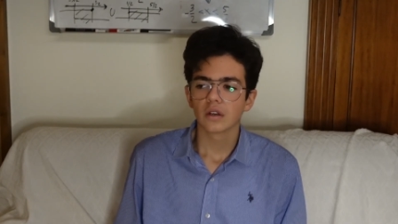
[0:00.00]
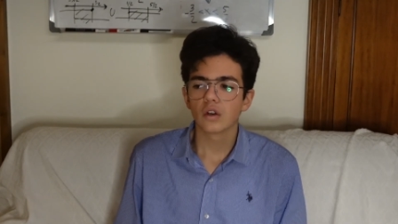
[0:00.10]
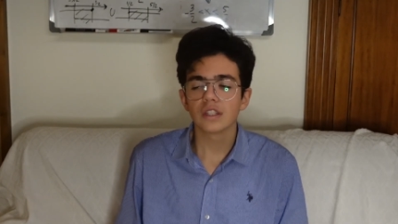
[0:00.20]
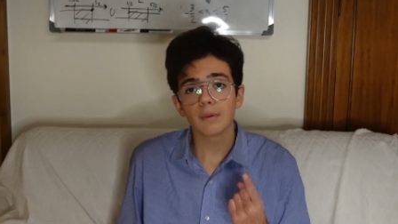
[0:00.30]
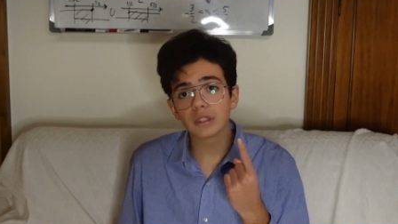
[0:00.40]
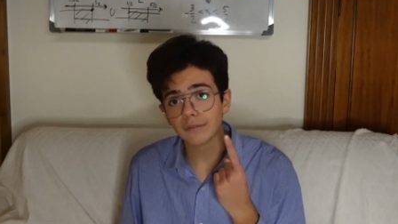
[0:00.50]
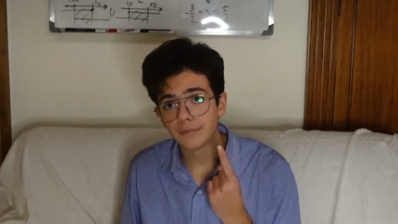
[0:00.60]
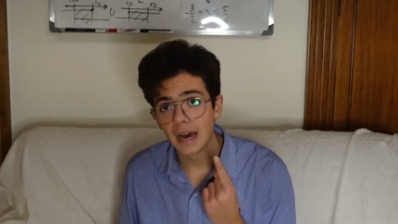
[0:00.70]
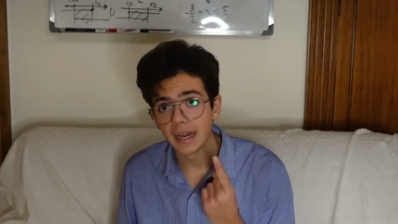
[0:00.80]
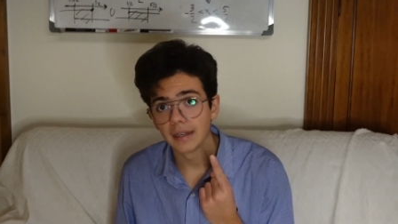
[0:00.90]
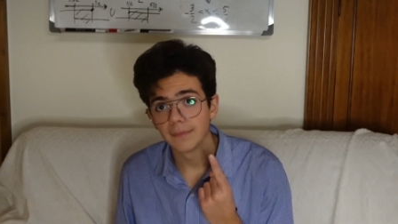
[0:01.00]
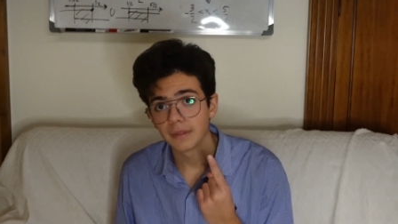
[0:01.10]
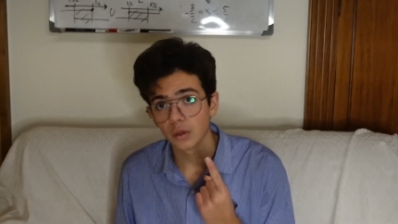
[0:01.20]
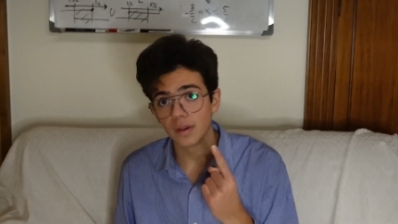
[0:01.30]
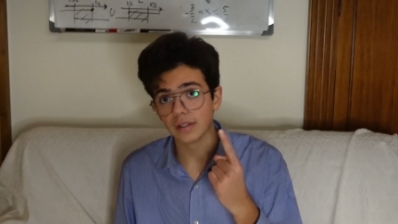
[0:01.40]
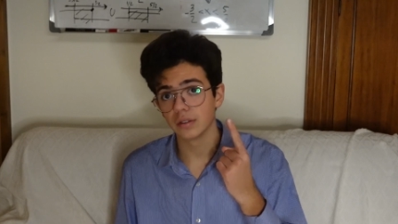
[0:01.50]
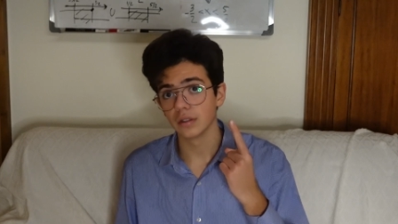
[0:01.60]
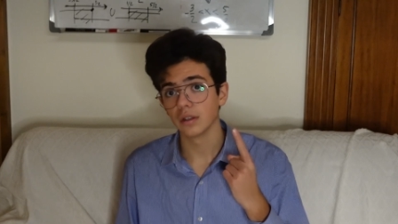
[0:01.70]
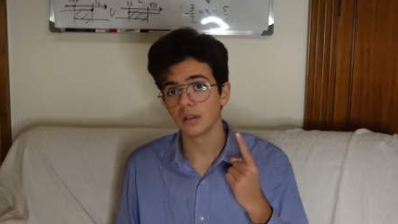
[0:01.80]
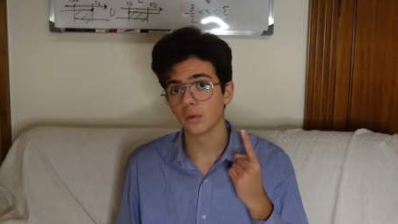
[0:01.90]
Cosa potrà fare
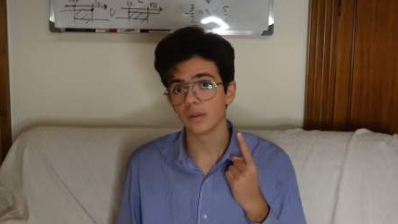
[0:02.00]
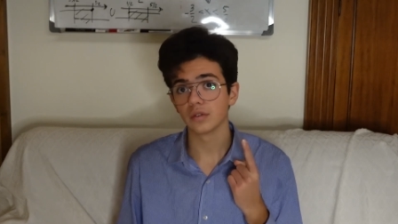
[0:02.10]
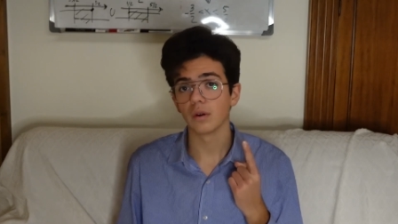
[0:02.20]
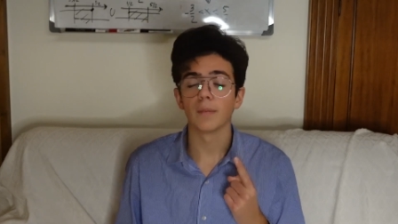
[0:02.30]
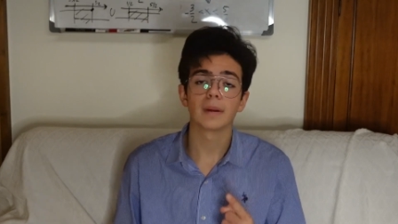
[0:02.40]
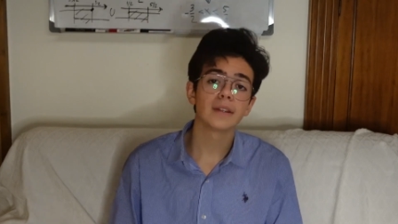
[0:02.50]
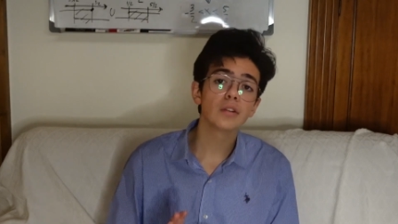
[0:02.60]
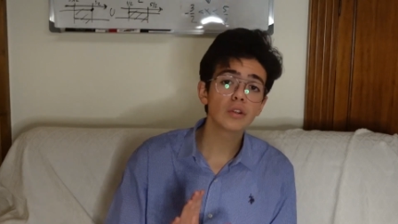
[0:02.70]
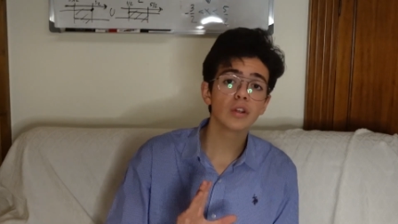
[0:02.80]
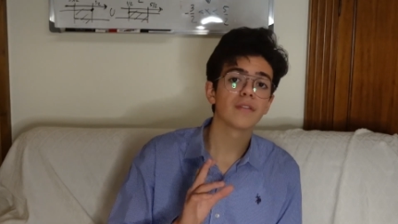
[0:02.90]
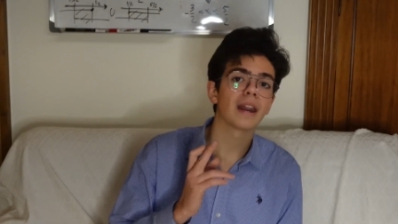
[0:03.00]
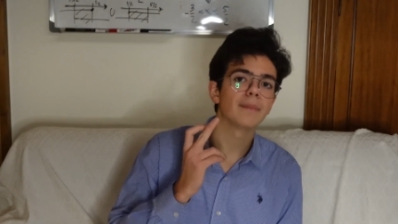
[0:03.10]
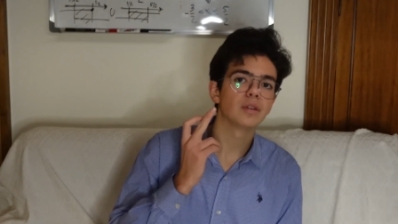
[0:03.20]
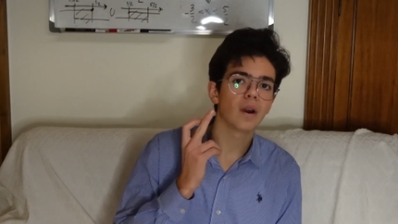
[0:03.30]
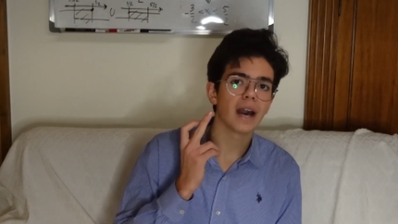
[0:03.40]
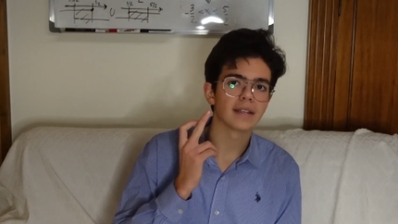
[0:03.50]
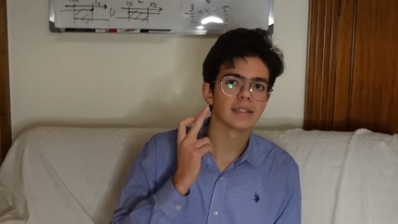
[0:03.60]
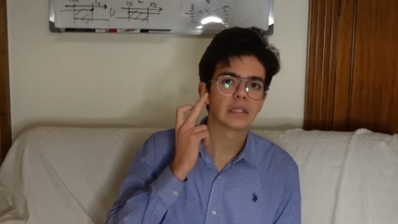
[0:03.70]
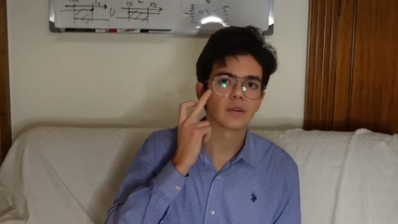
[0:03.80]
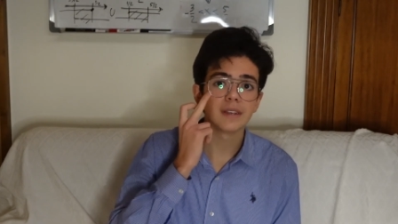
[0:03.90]
questo uomo? Prima di tutto dovrà
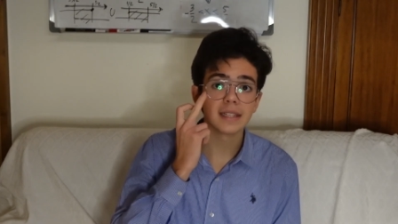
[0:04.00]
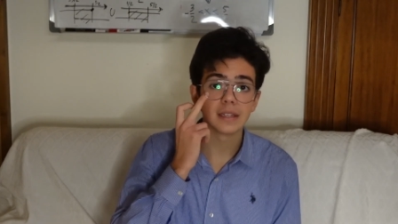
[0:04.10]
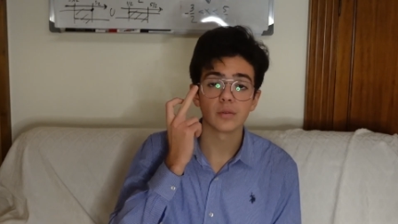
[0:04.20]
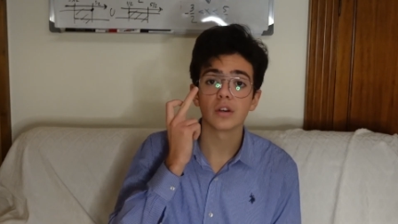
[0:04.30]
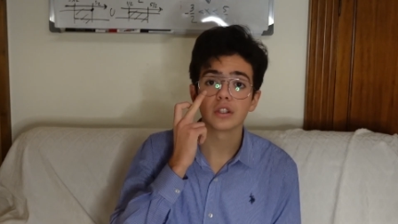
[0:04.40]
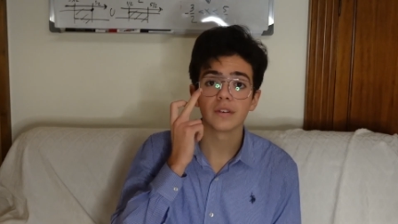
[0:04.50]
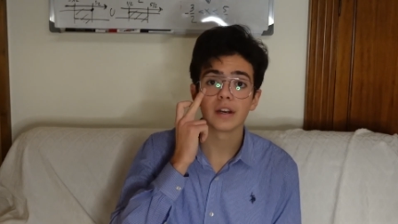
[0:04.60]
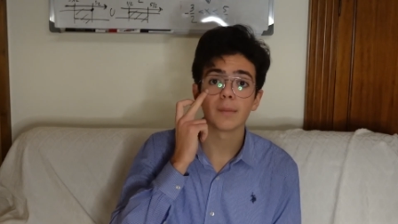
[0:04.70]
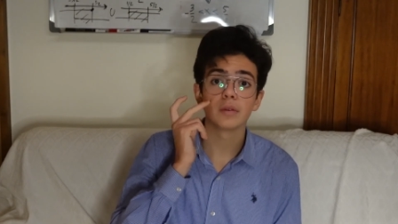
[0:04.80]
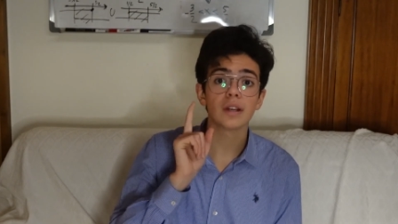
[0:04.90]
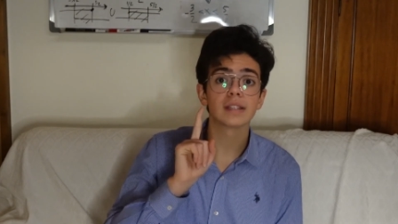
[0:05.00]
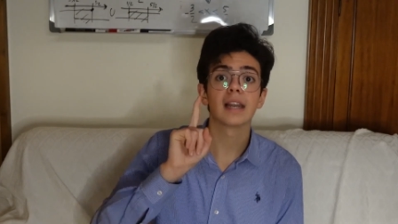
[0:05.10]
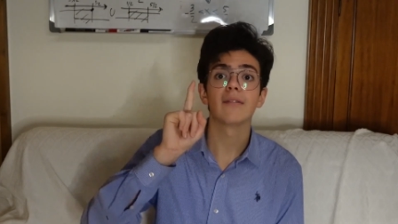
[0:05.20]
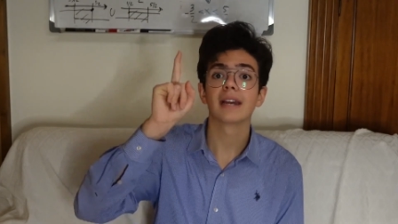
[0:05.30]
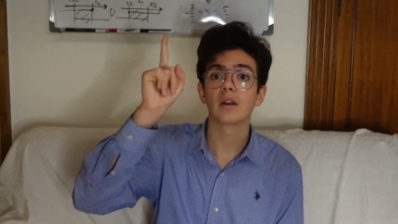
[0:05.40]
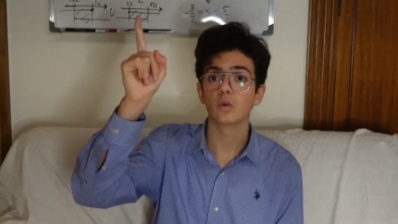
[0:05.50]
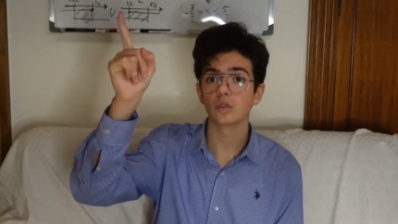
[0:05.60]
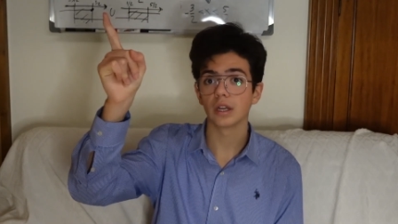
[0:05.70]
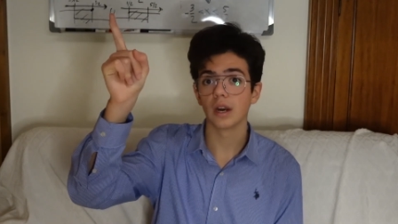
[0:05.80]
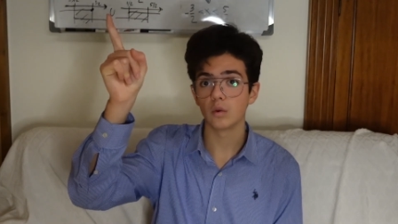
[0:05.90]
abituarsi, la sua vista, i suoi occhi dovranno abituarsi alla vera
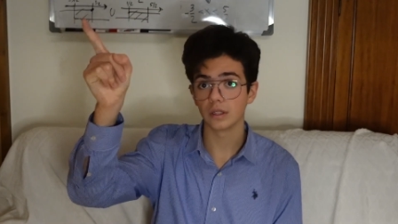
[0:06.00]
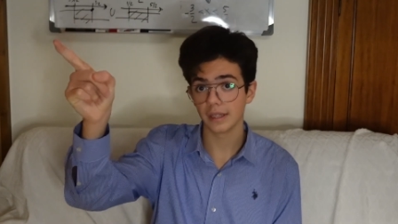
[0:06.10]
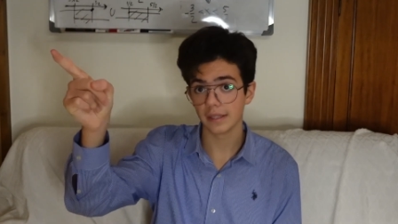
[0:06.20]
luce, alla luce del